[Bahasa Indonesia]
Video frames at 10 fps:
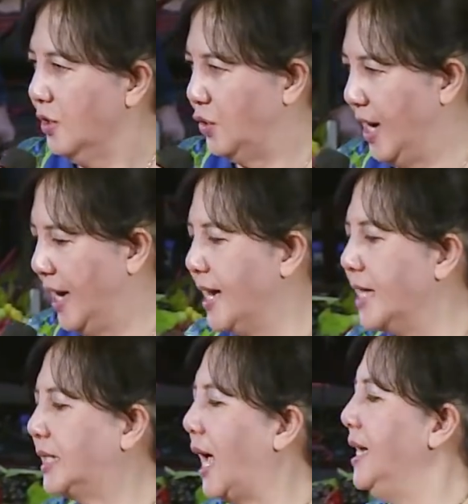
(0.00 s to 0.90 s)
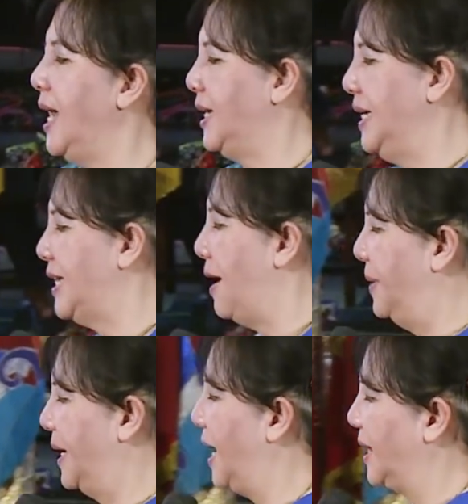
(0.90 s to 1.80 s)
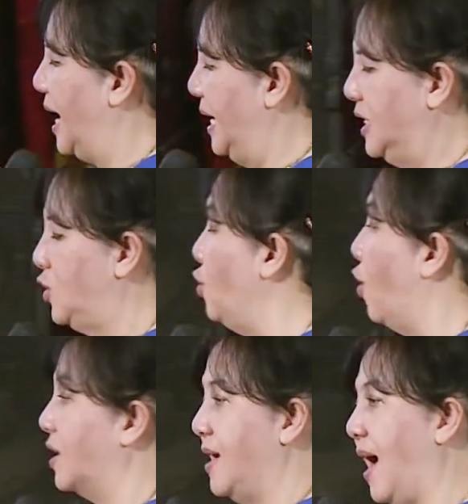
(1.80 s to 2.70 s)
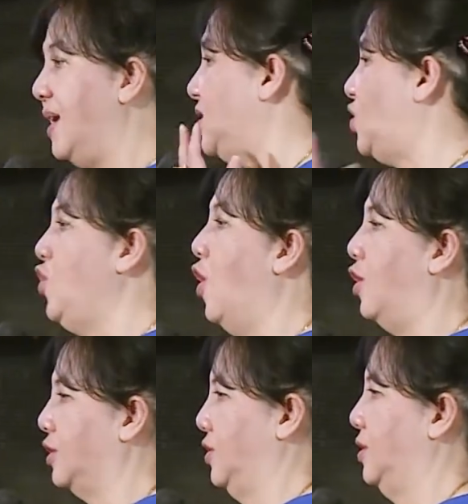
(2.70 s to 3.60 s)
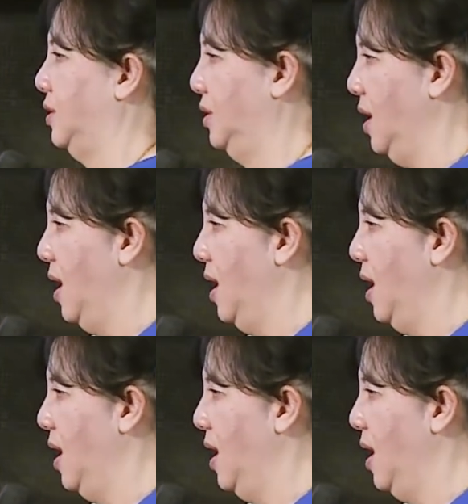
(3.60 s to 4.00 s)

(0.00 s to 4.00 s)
Saudara dan sekali lagi saya berkata, is your, nah, is yours